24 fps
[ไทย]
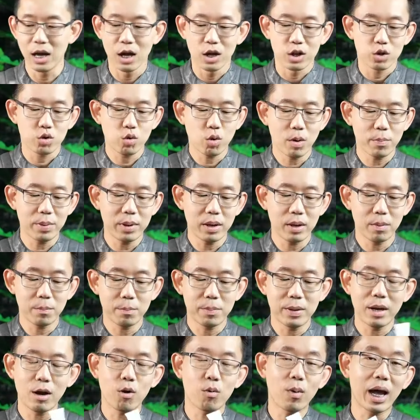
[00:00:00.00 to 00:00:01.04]
ตัว
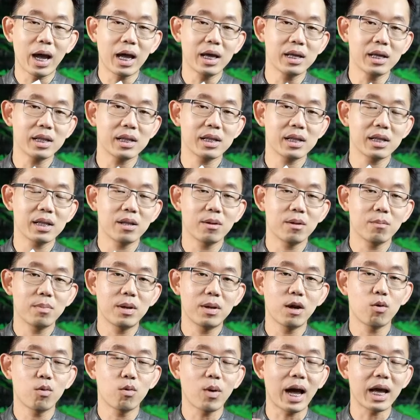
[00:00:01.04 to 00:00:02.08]
เพีย
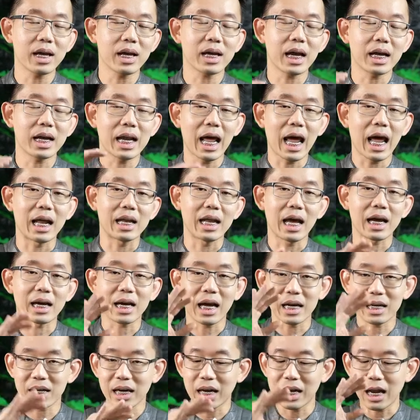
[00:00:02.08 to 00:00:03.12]
วไว้กันแดดเนี่ย
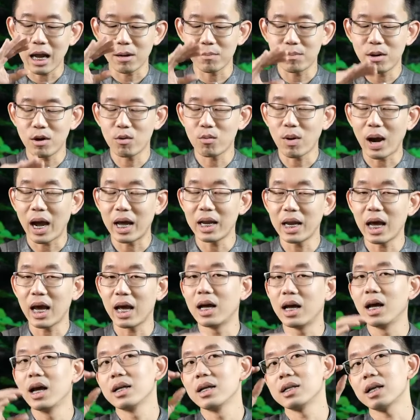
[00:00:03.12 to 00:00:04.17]
กันแดดเพียวไว้เนี่ย
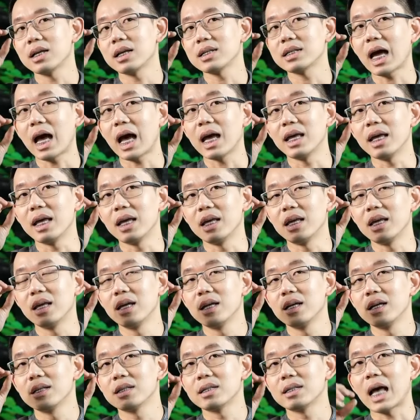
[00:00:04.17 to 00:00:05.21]
จะใส่
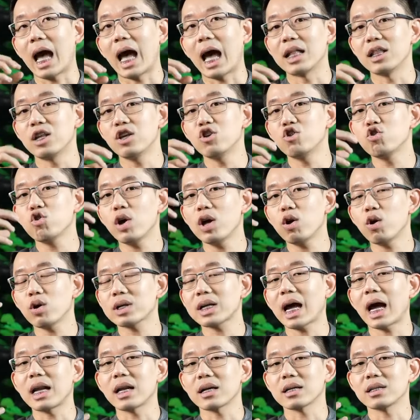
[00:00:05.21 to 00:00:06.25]
สารที่ช่วยลด
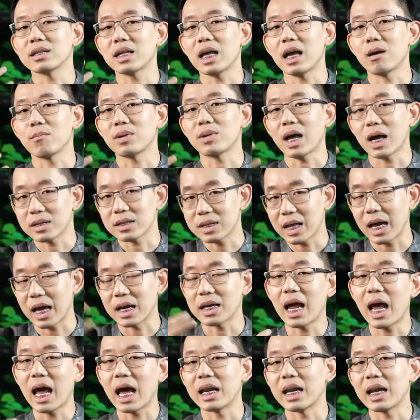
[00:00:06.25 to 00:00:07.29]
การอักเสบจากแสง
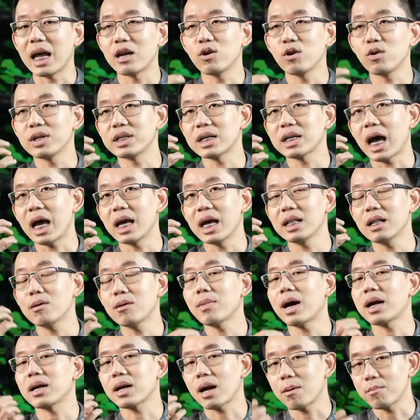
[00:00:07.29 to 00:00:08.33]
แดดเนี่ยโดยใช้
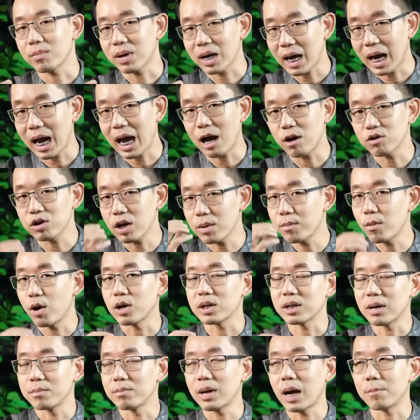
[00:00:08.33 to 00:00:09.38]
น้ำมันรำข้าวจะเหมาะ
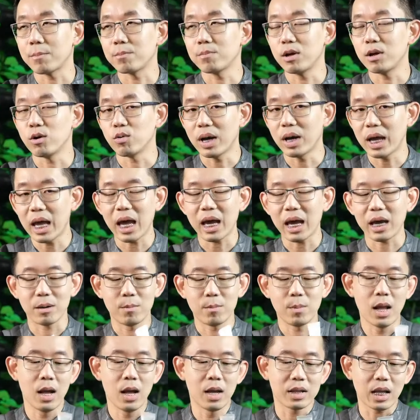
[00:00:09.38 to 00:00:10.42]
สำหรับผิวแห้ง
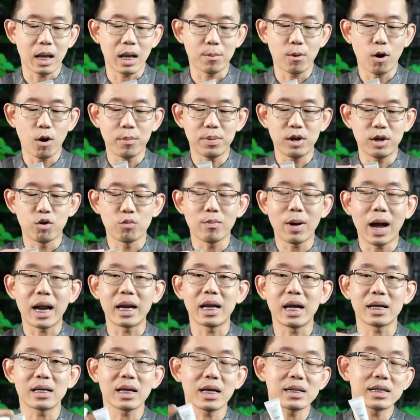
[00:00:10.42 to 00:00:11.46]
แต่พอผิวมัน
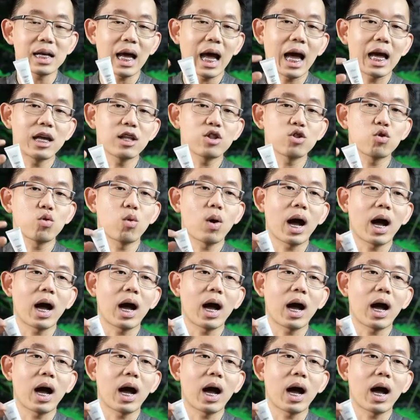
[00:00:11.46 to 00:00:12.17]
เนี่ยจะใช้ตัว